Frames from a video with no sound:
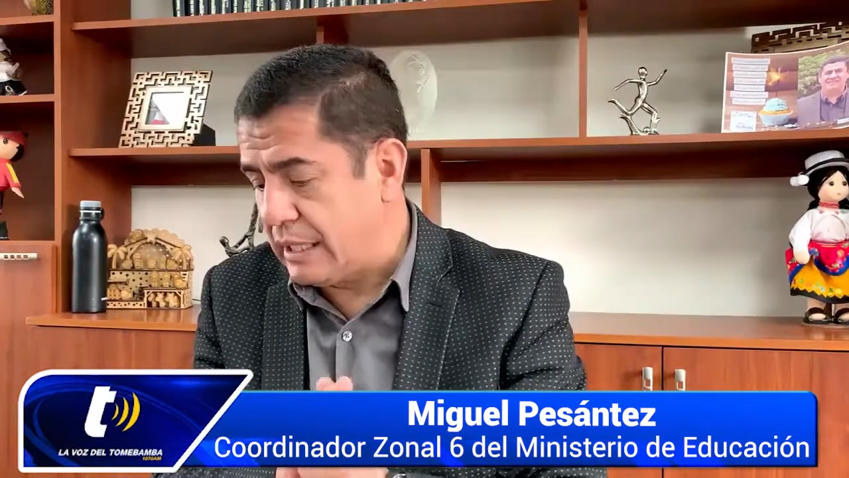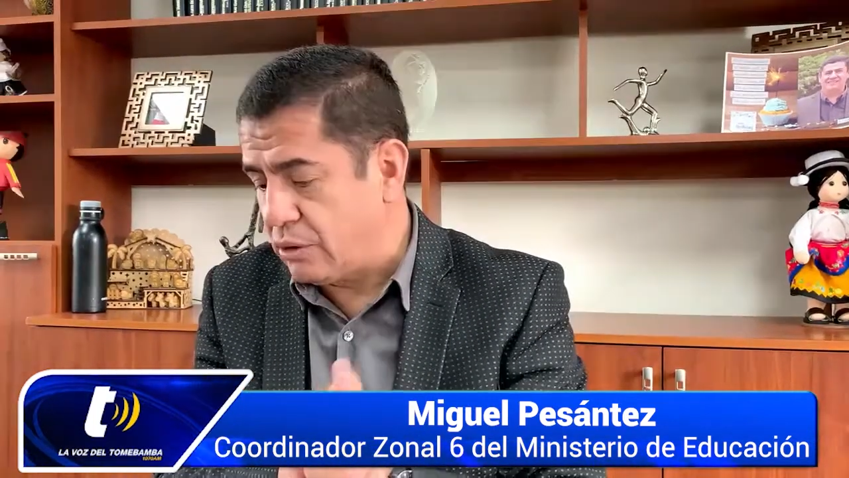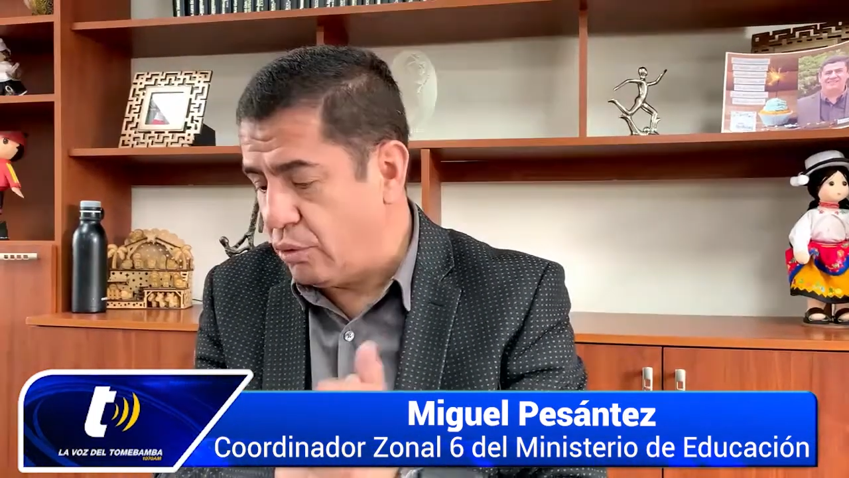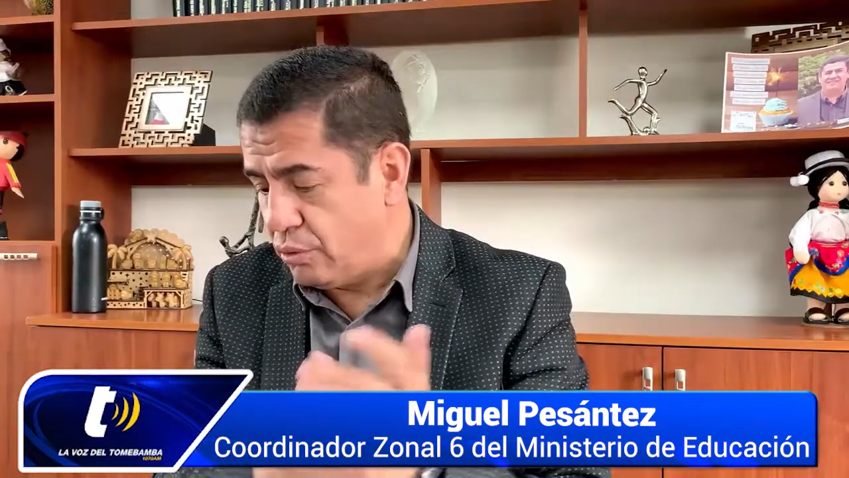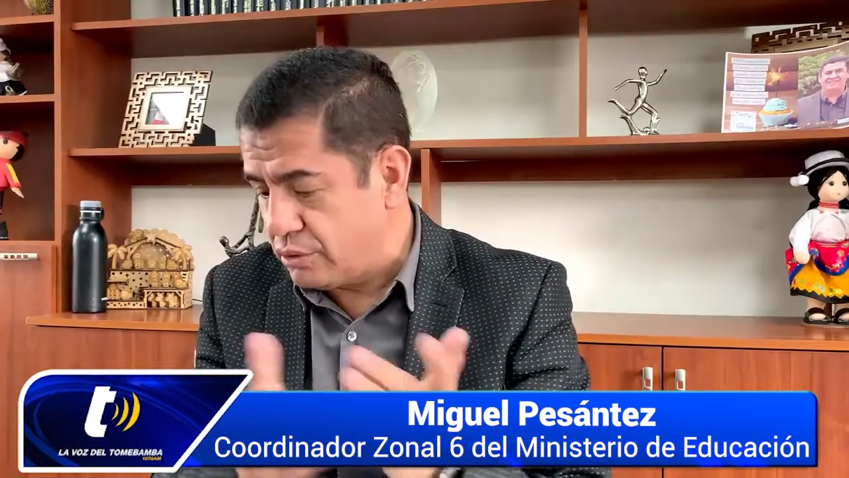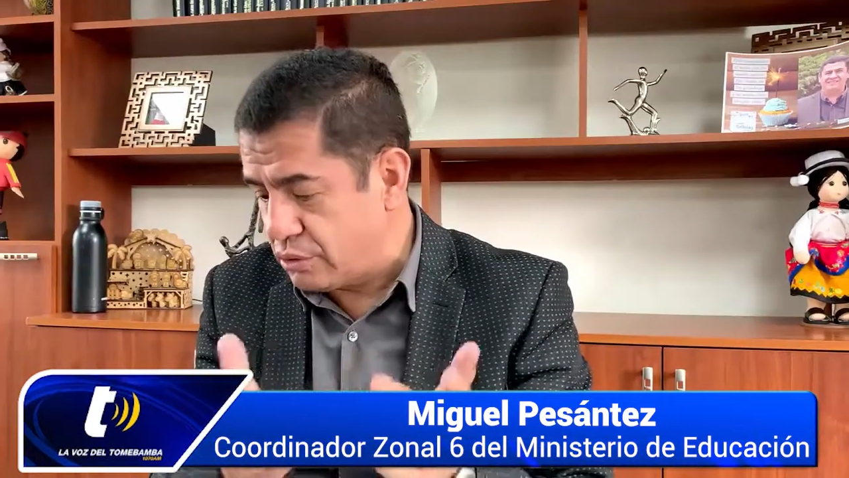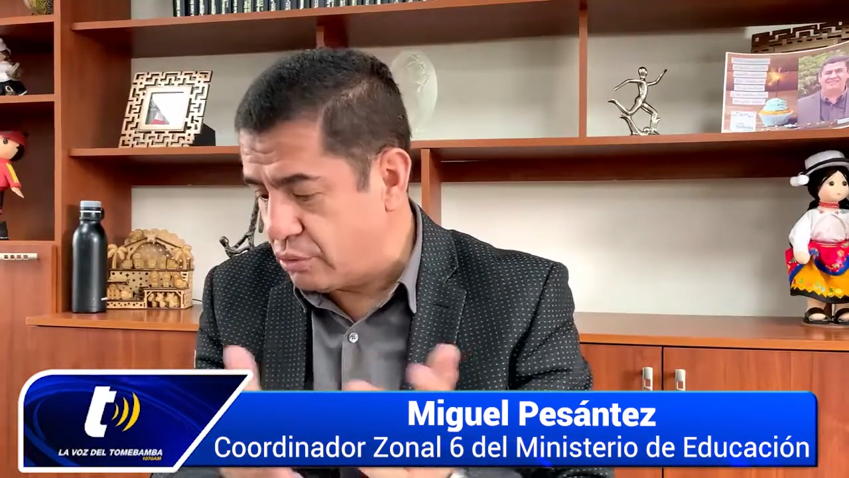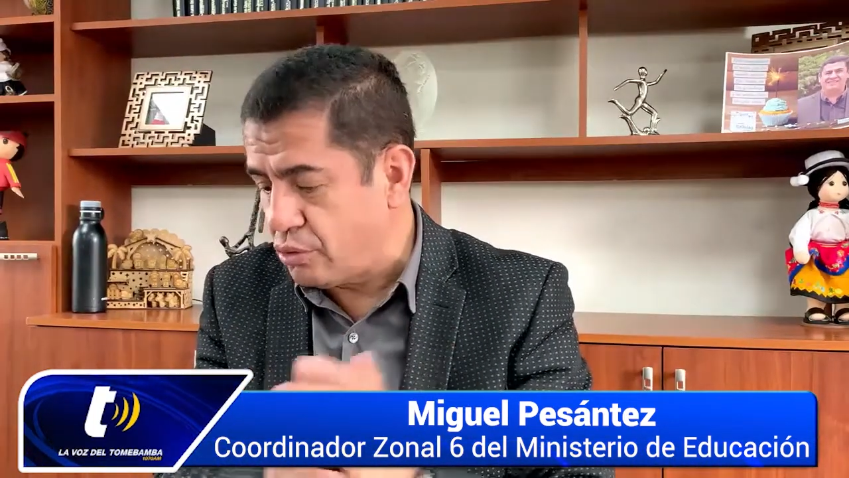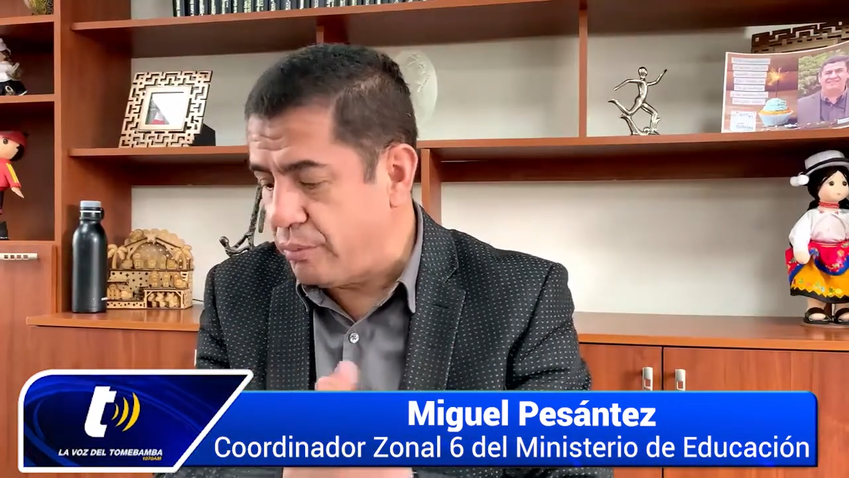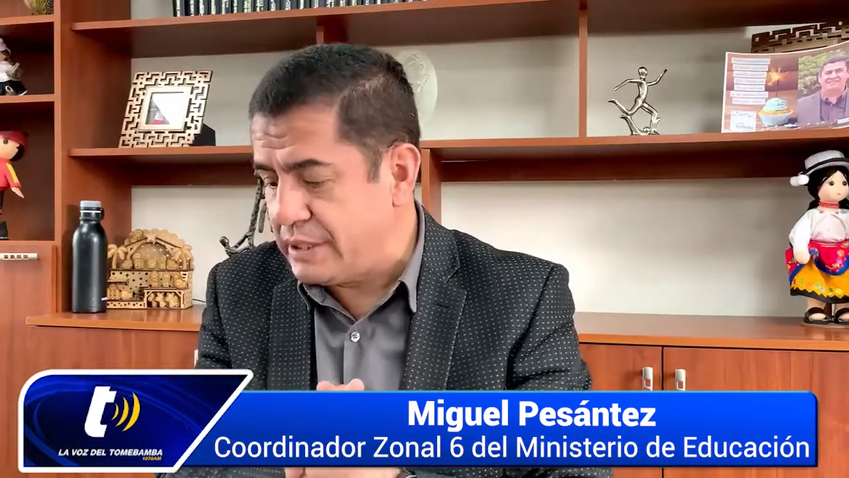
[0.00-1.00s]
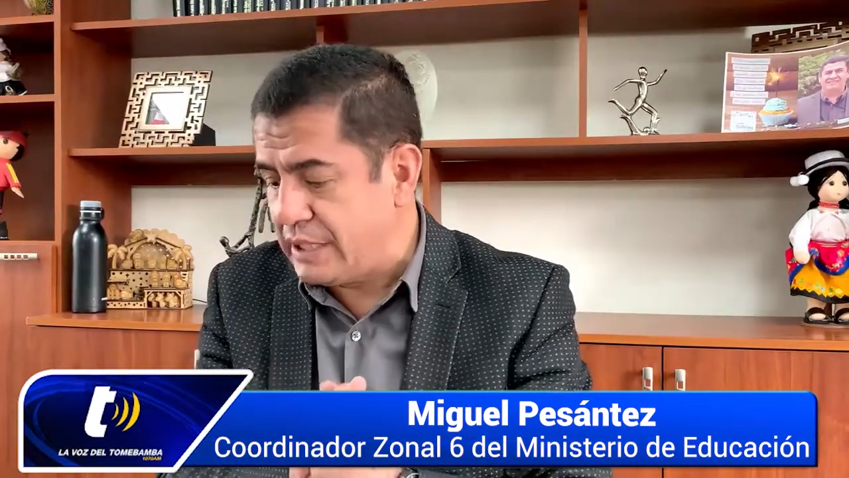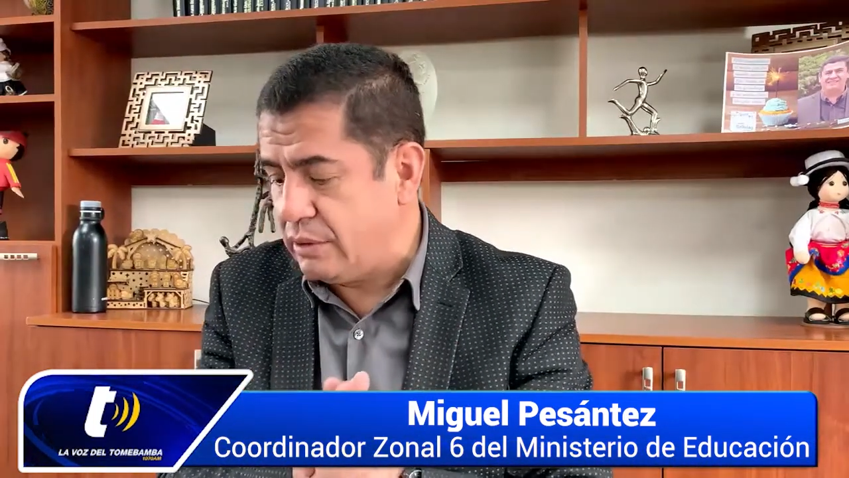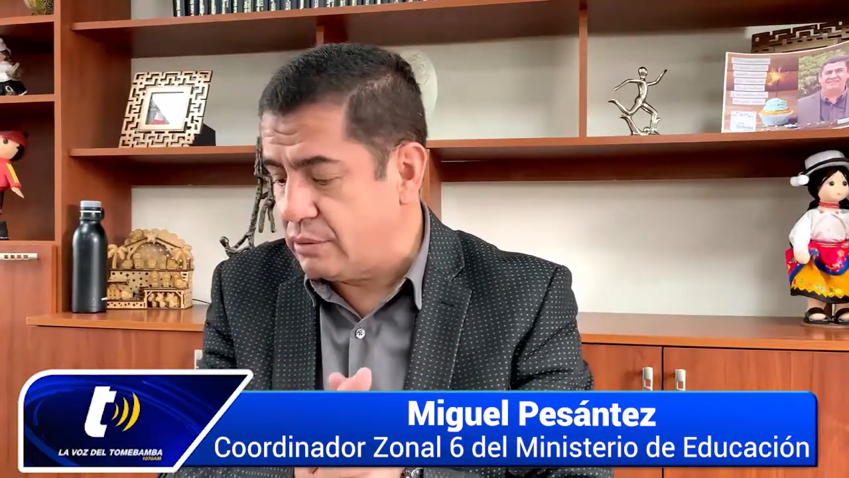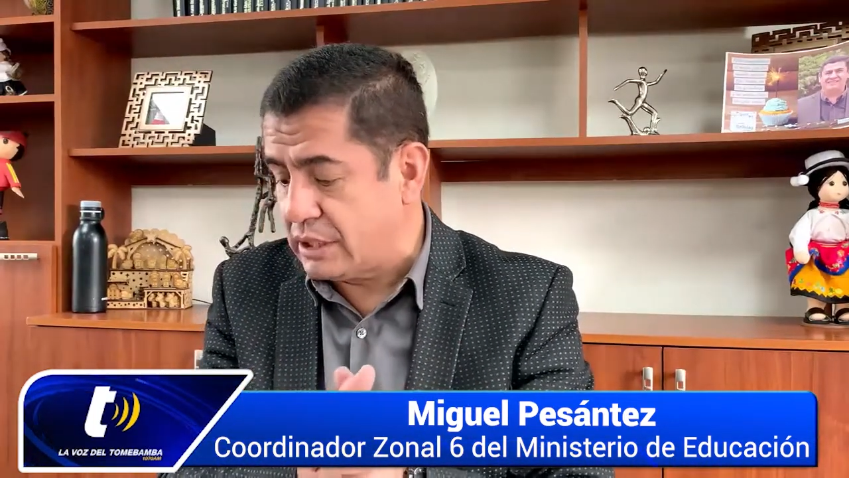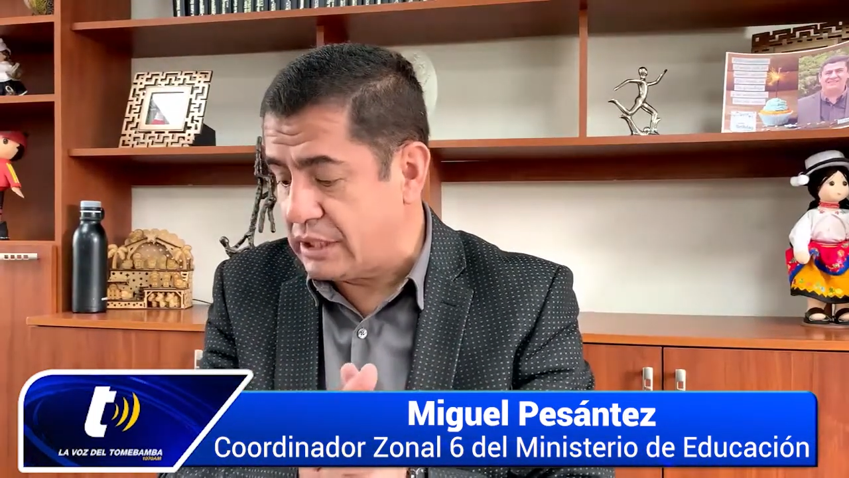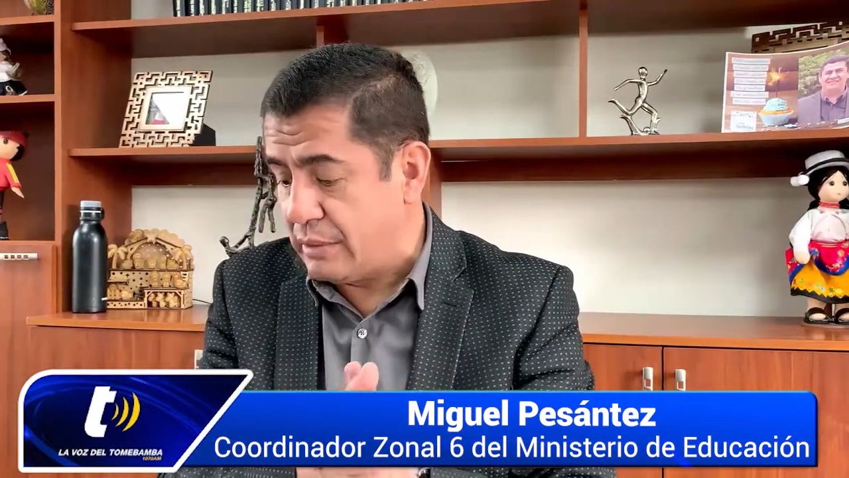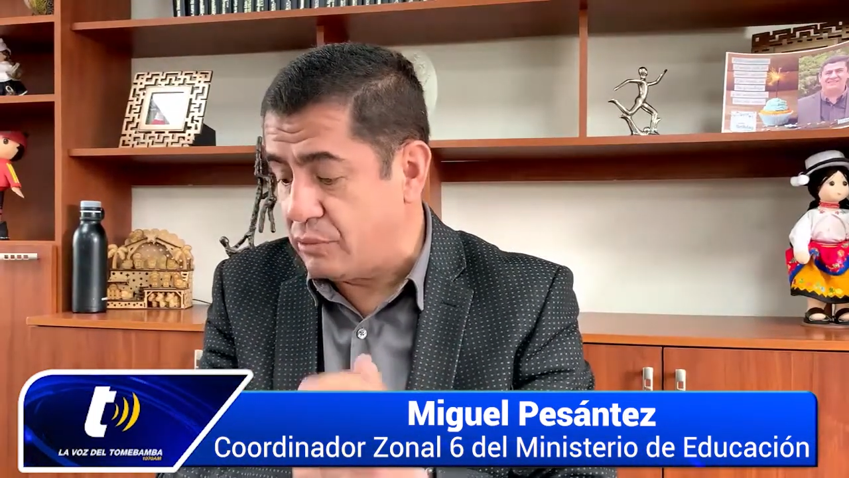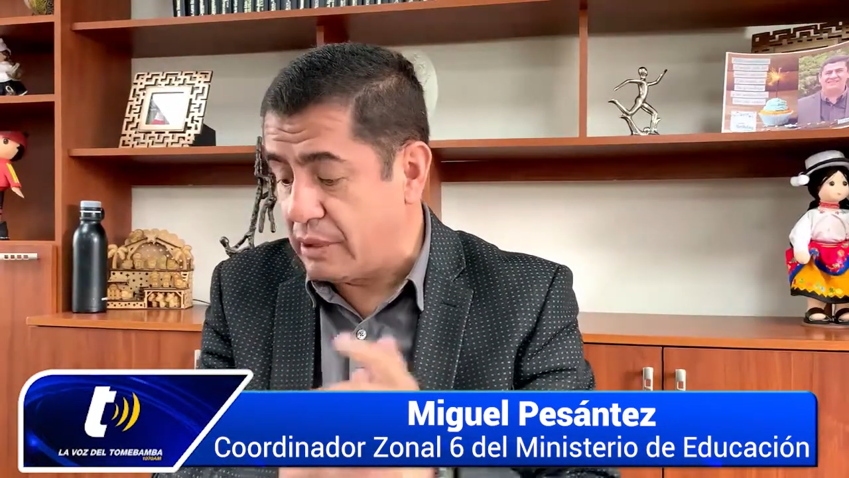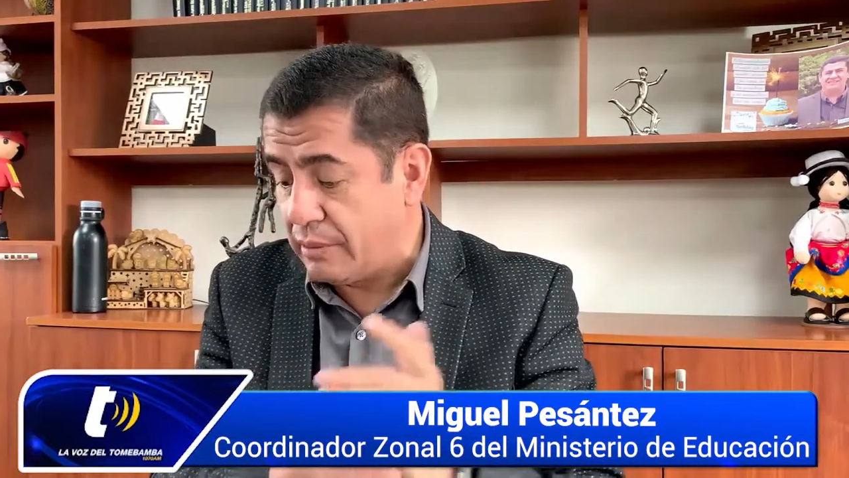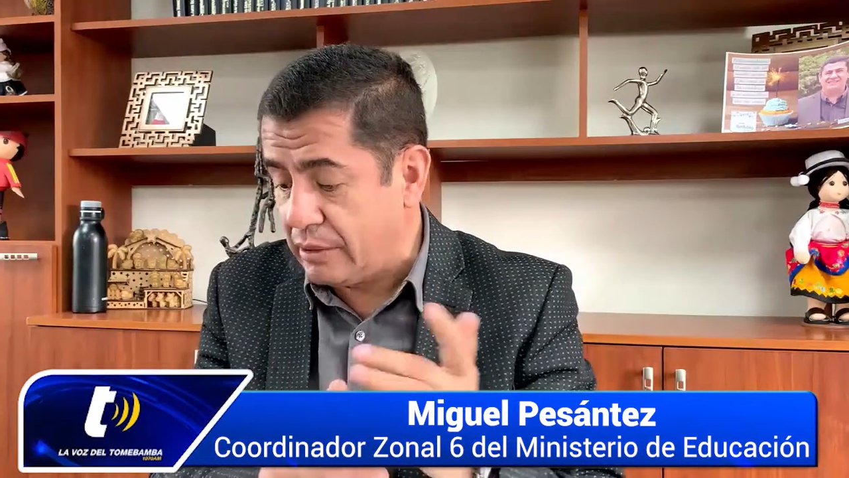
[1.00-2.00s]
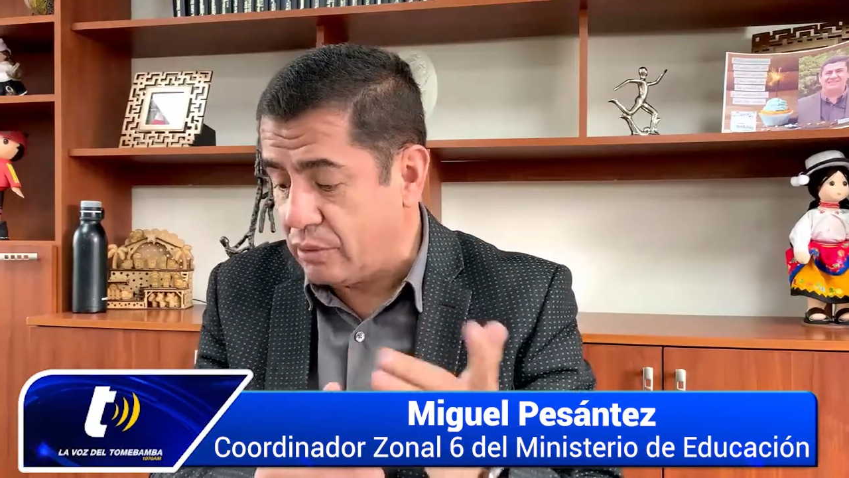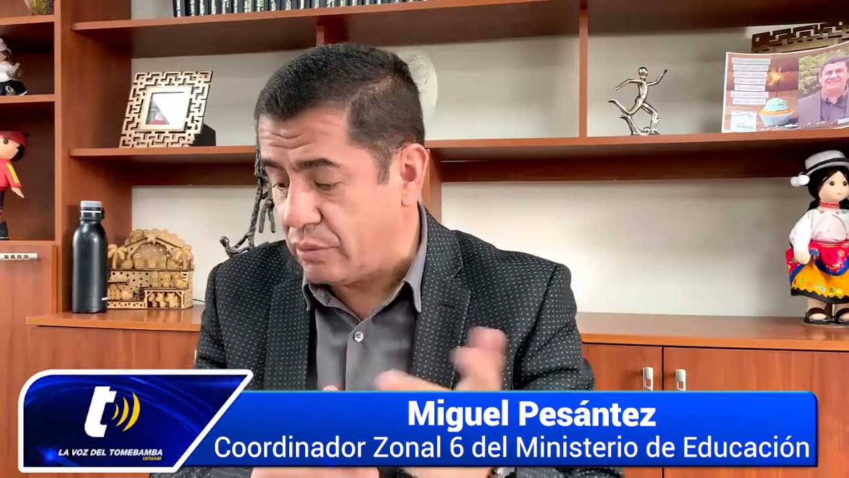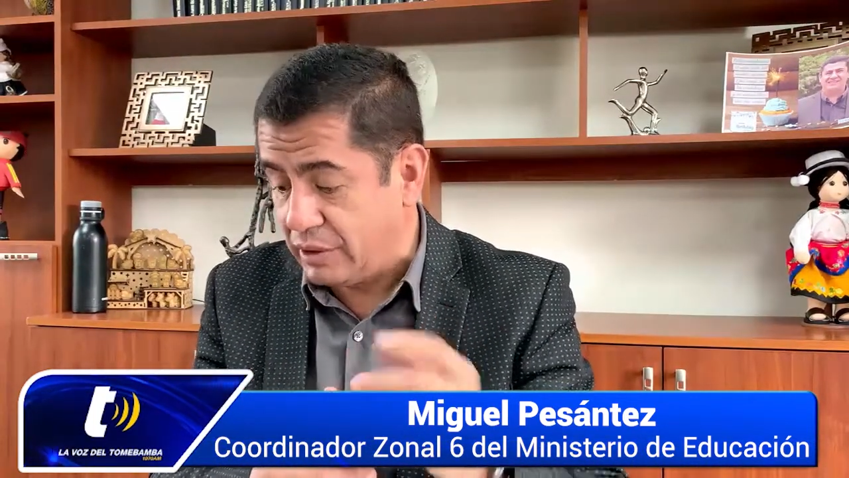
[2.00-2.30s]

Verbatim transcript: A todos estos jovencitos que estamos hablando